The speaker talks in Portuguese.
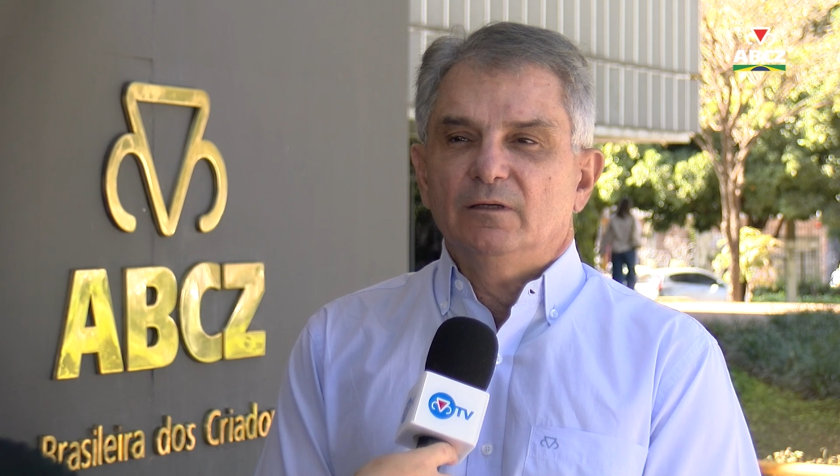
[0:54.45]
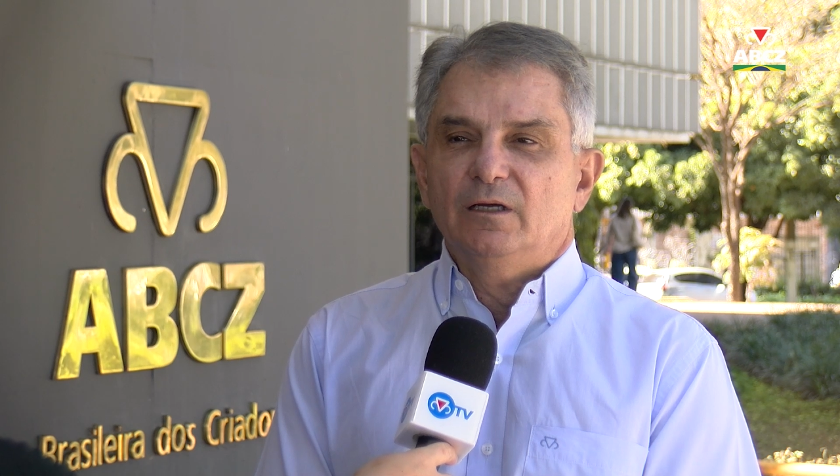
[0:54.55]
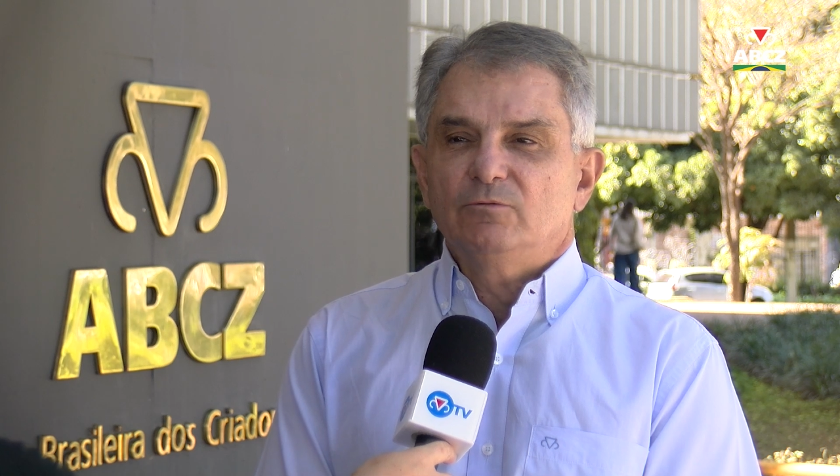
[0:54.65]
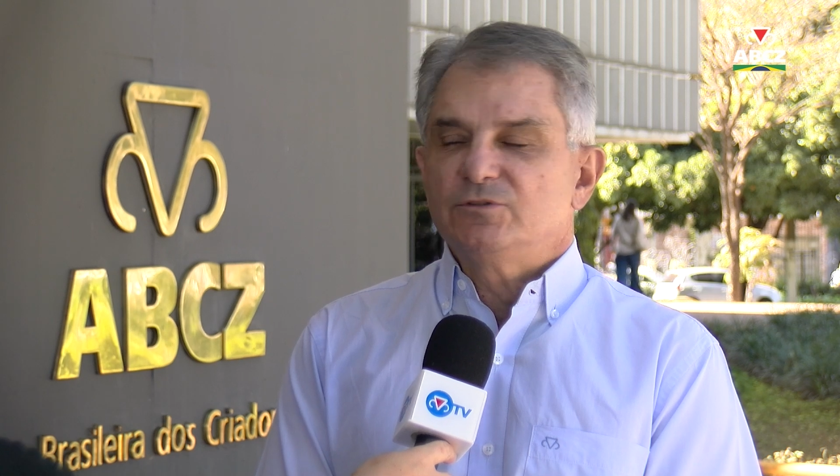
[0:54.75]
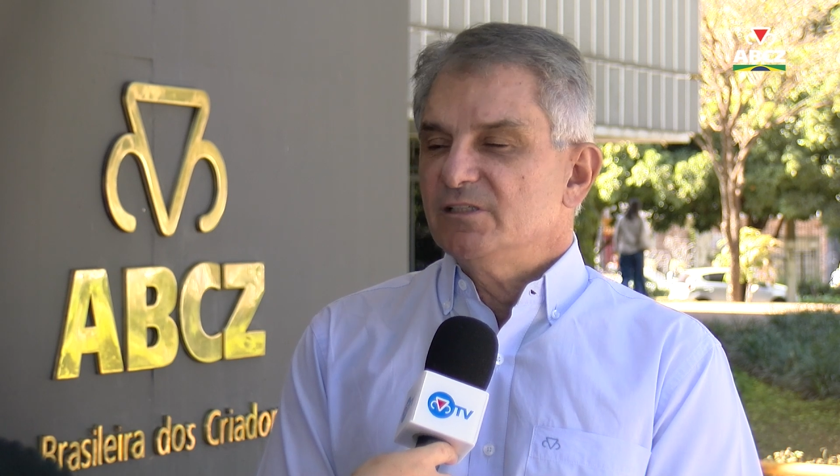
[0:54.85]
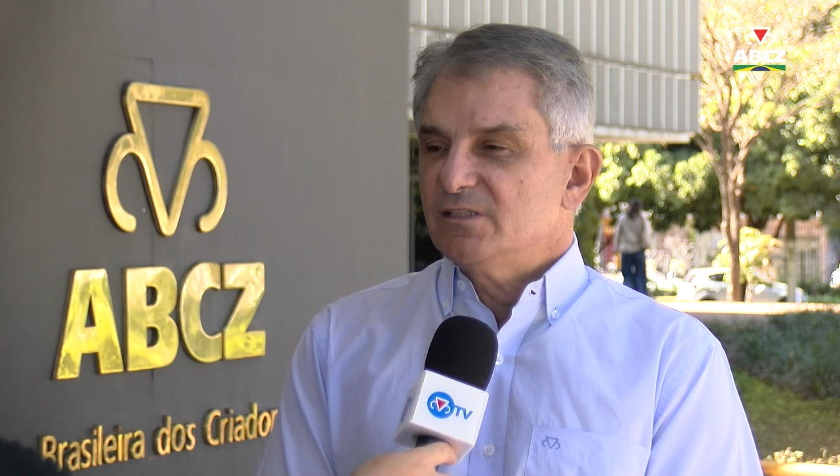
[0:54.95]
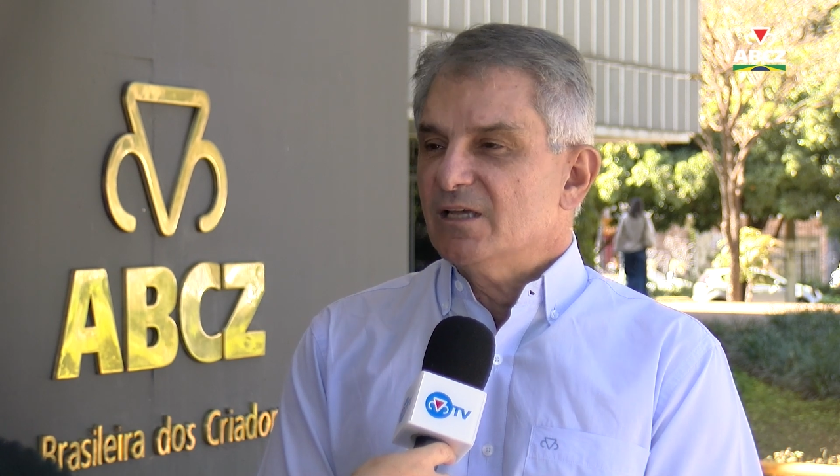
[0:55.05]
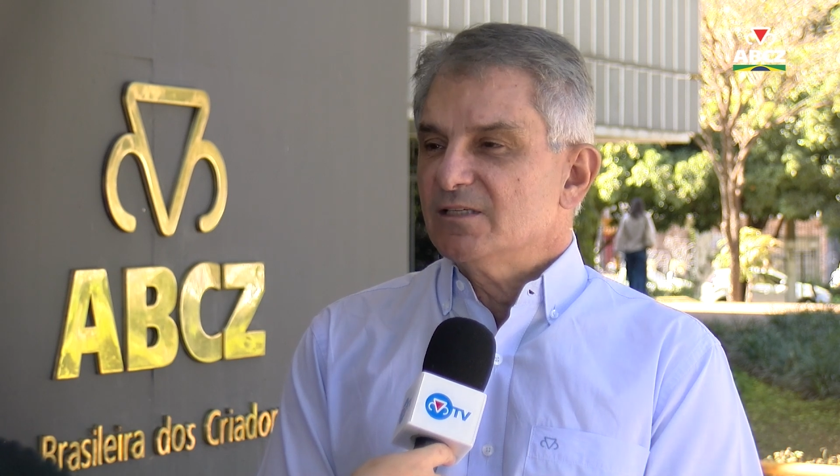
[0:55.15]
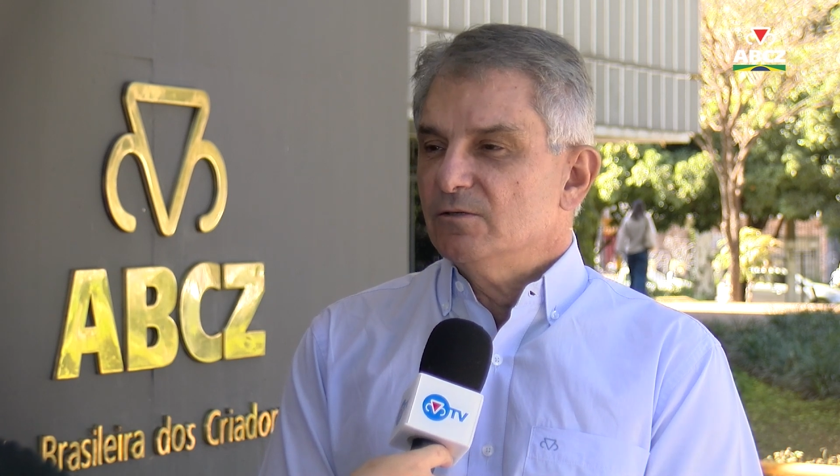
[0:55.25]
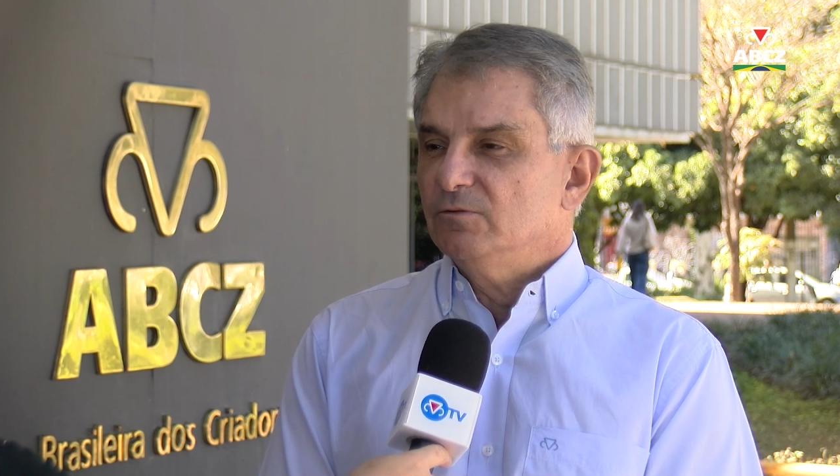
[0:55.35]
a
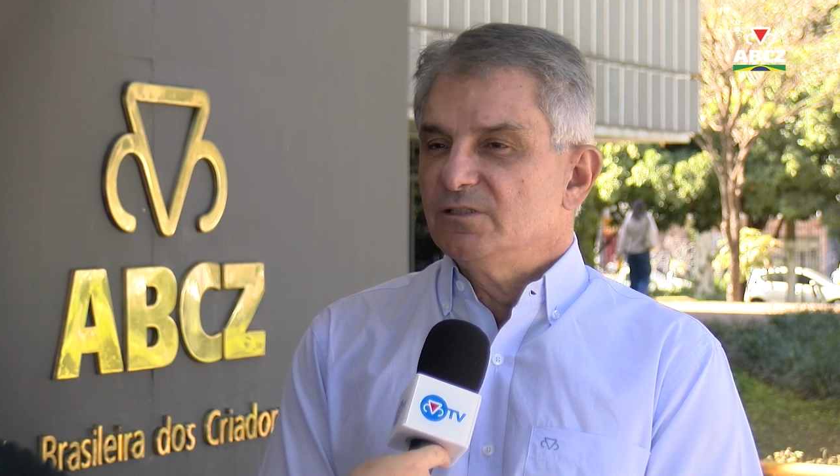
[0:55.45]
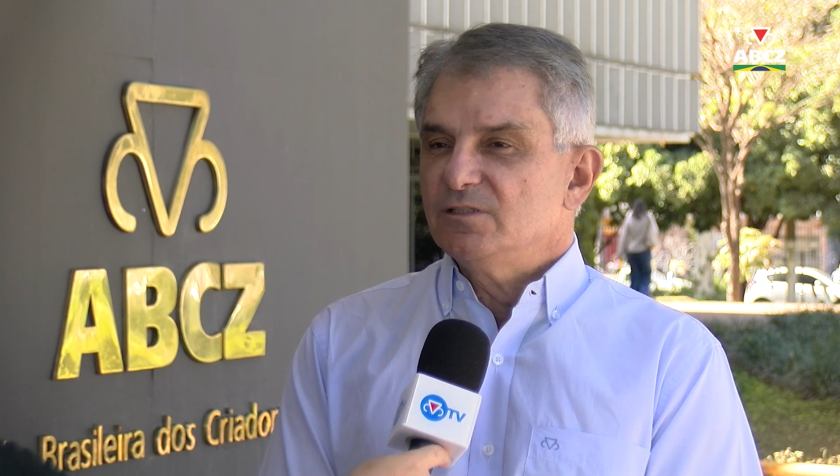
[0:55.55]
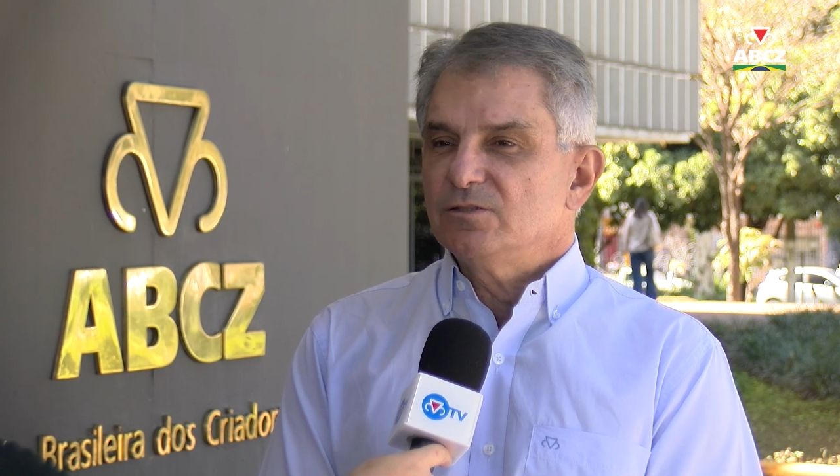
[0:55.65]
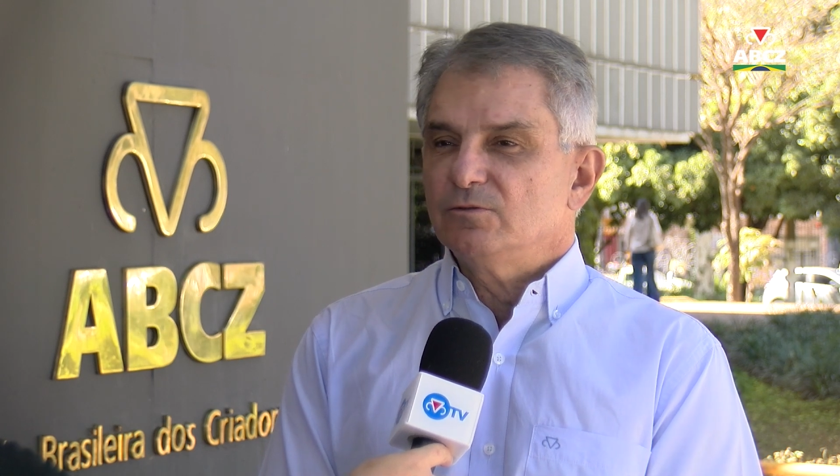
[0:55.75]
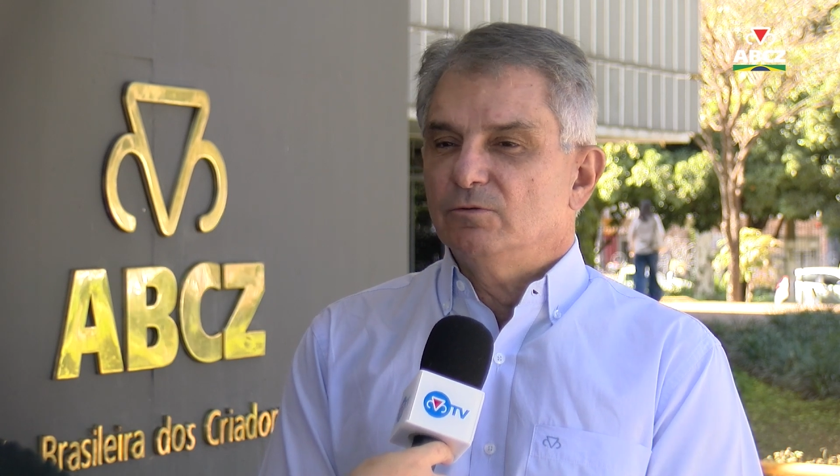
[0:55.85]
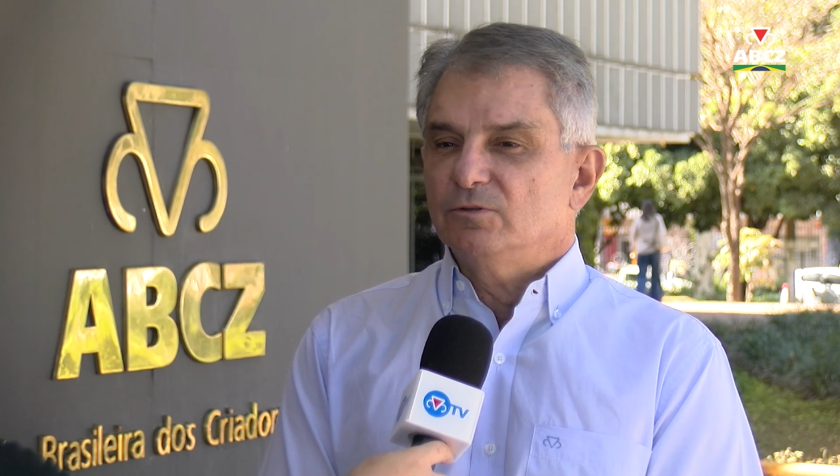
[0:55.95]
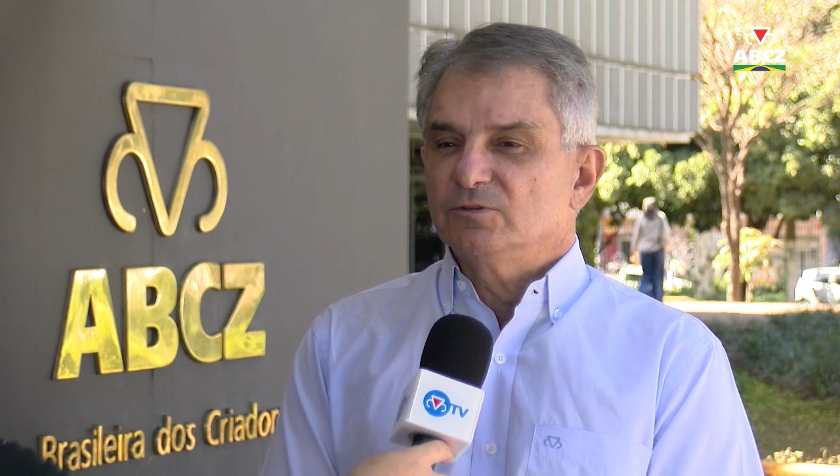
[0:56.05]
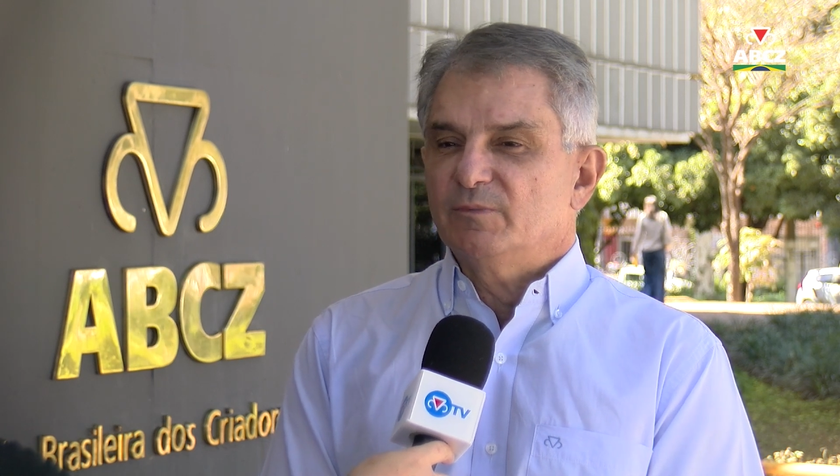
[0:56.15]
utilização desses troncos.